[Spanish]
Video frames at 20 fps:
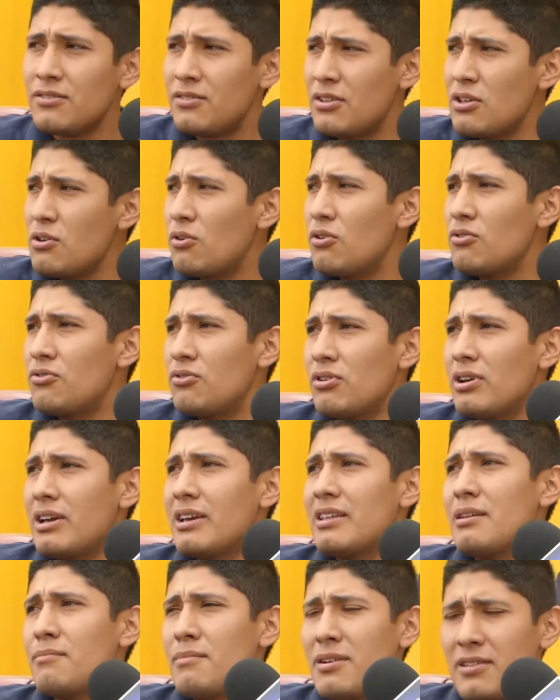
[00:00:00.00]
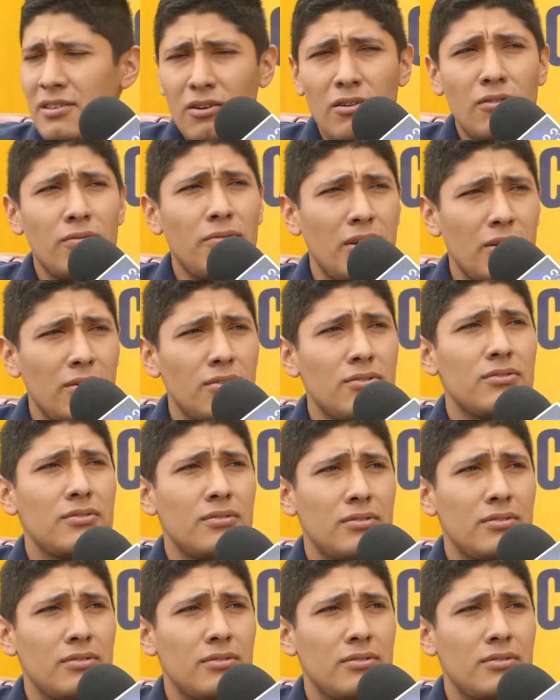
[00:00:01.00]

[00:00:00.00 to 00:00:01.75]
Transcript: Cinco choques demasiado feos.